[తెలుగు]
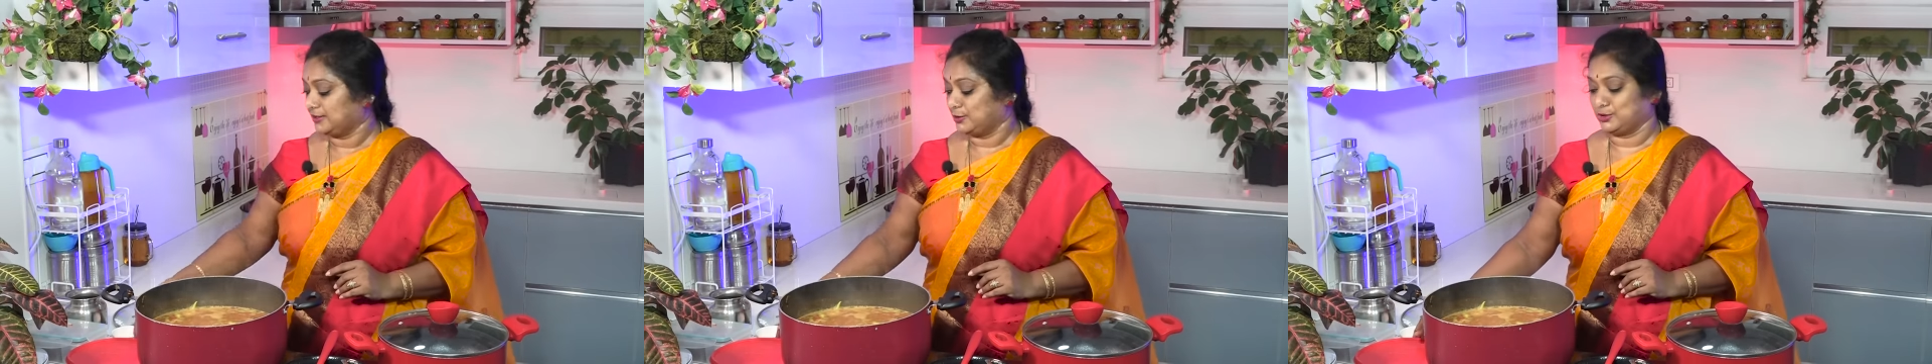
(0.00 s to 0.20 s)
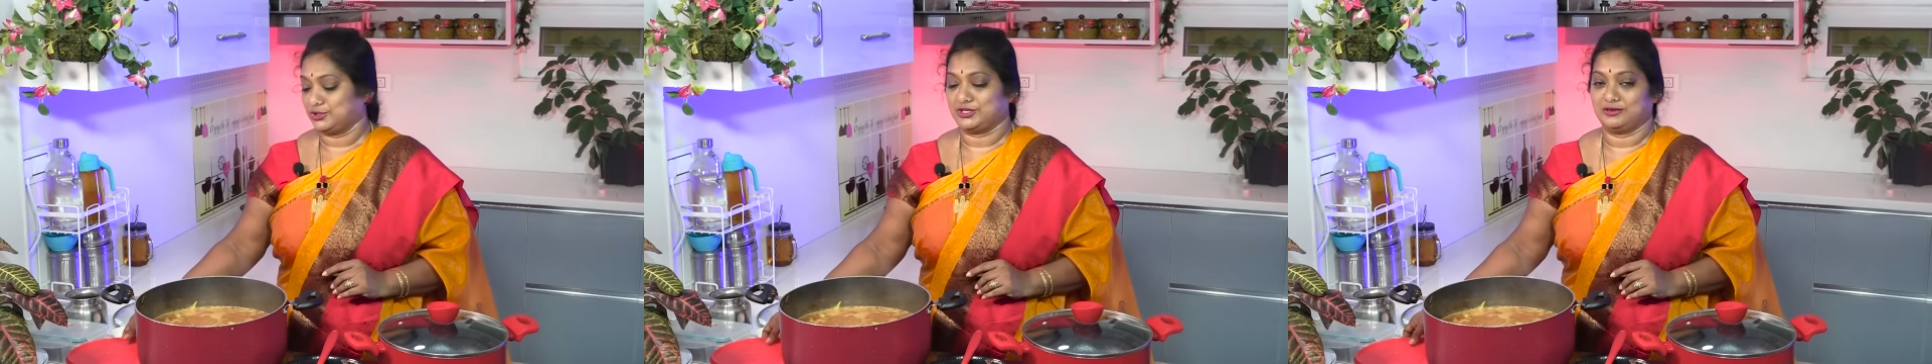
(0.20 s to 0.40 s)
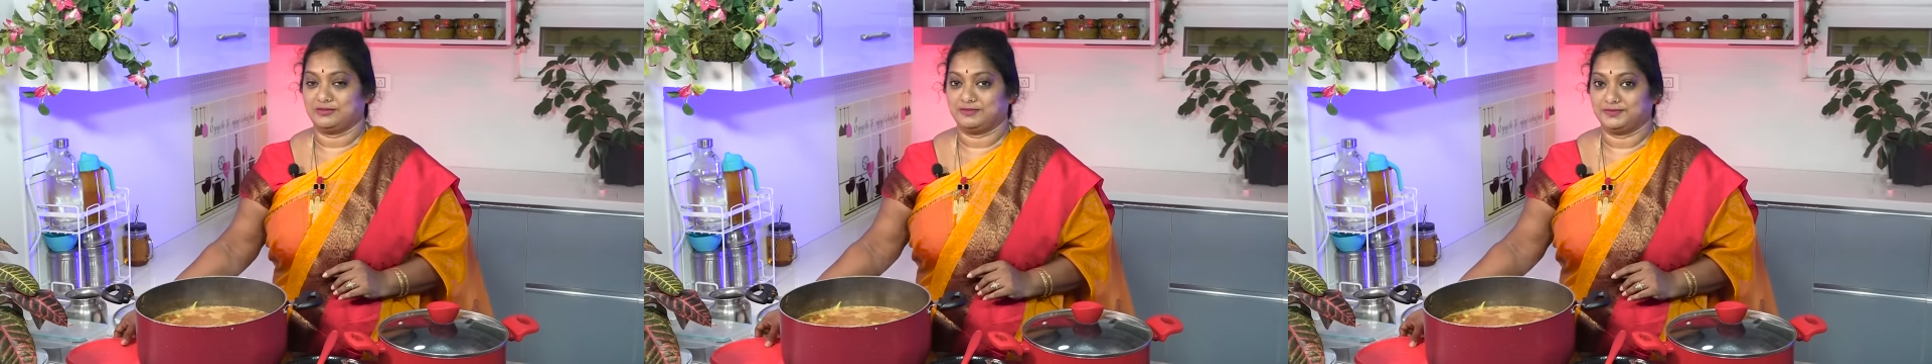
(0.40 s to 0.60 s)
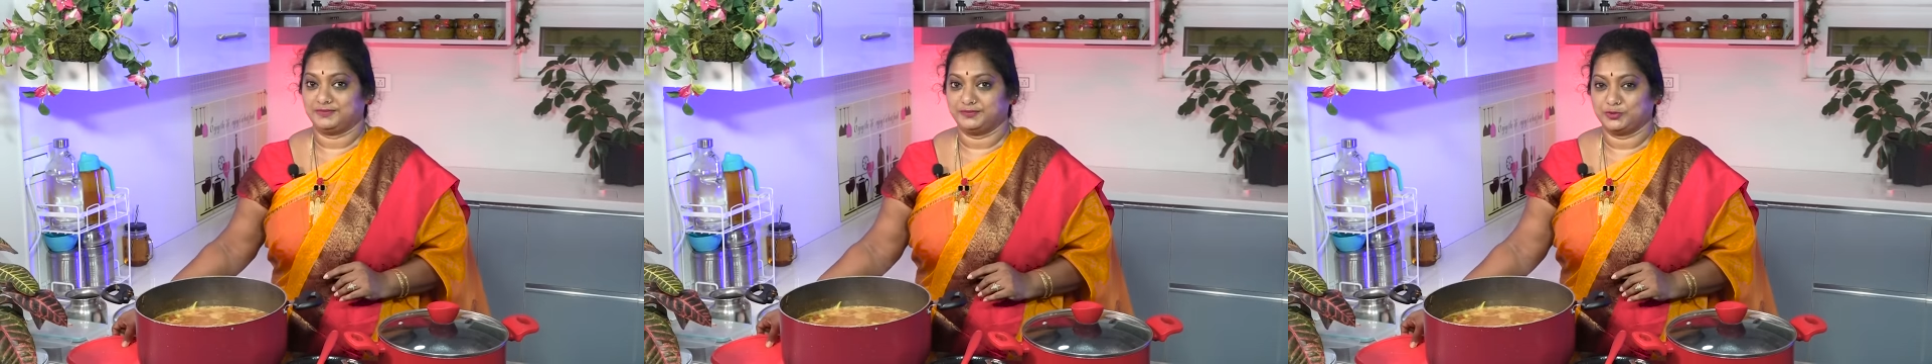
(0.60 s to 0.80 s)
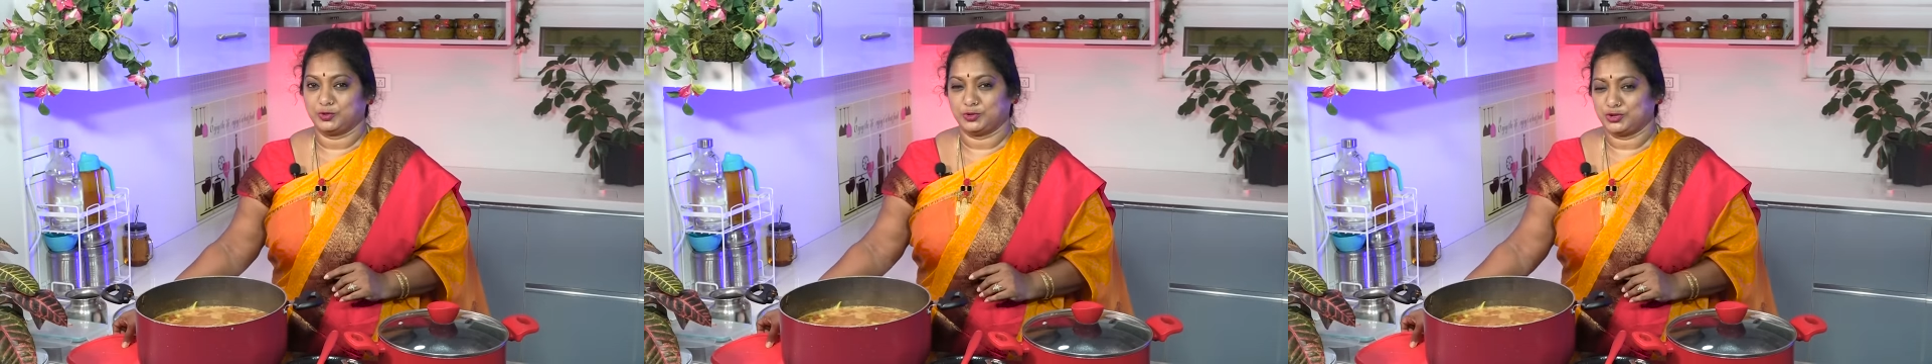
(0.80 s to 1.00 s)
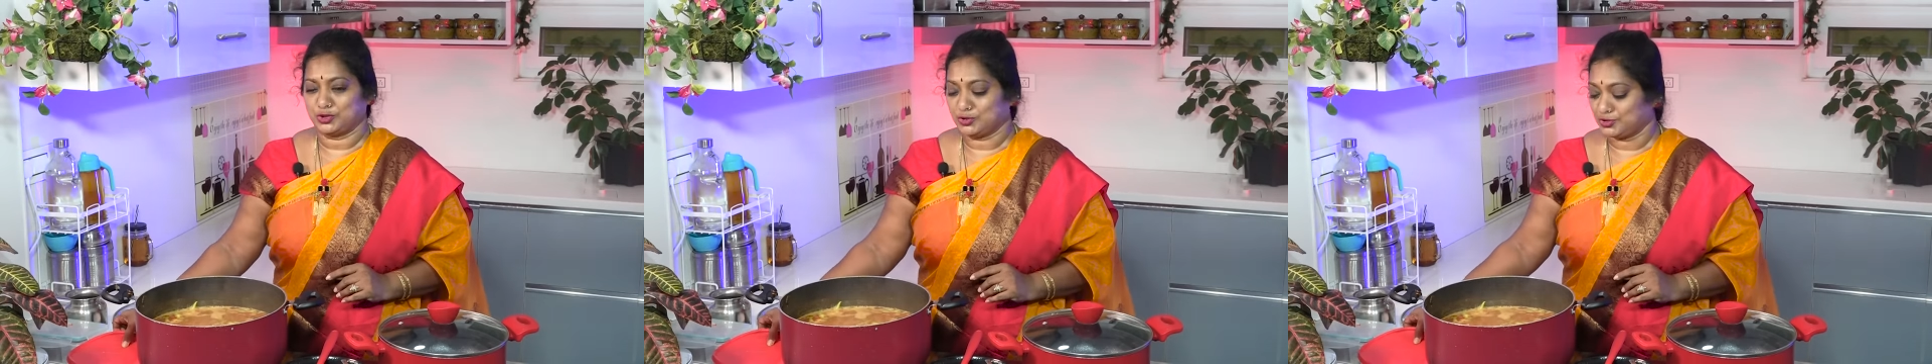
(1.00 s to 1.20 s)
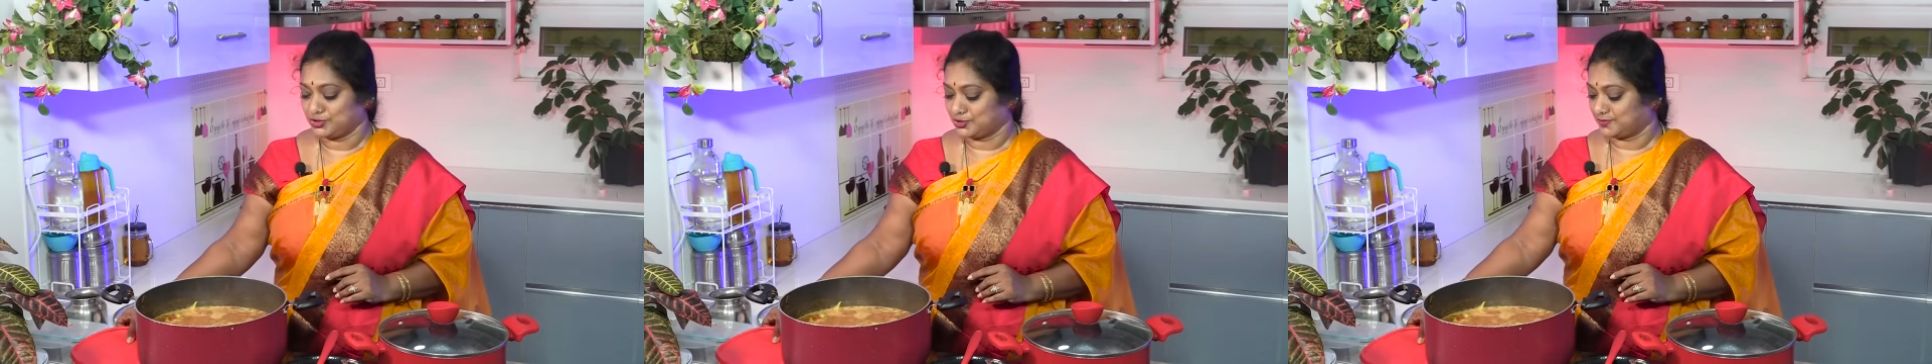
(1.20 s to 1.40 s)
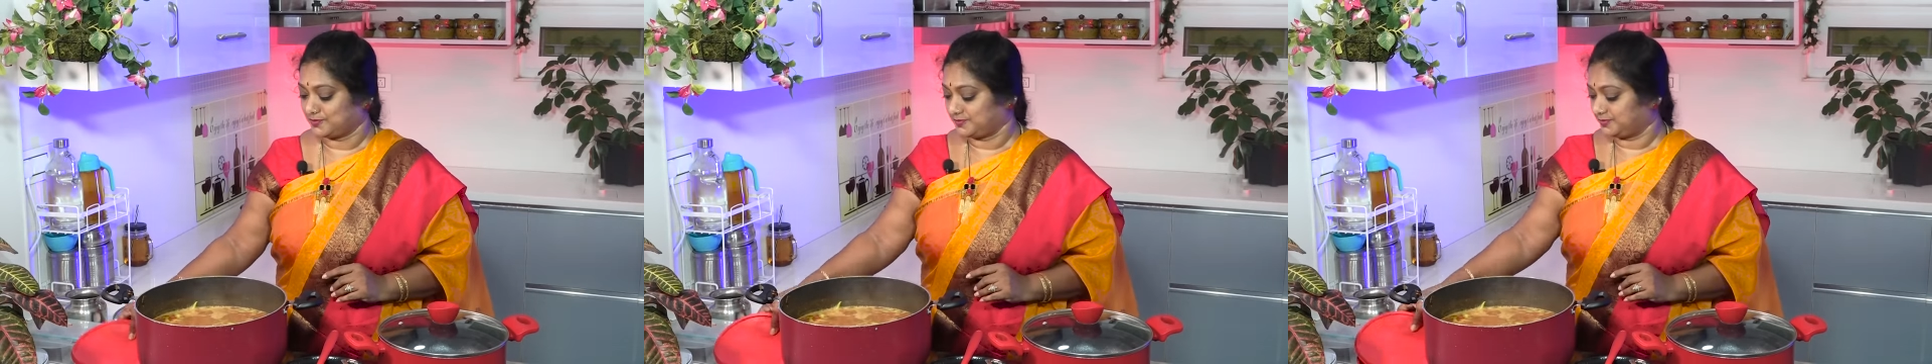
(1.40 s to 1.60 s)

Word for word: దృష్టిలో కొంచెం కొంచెం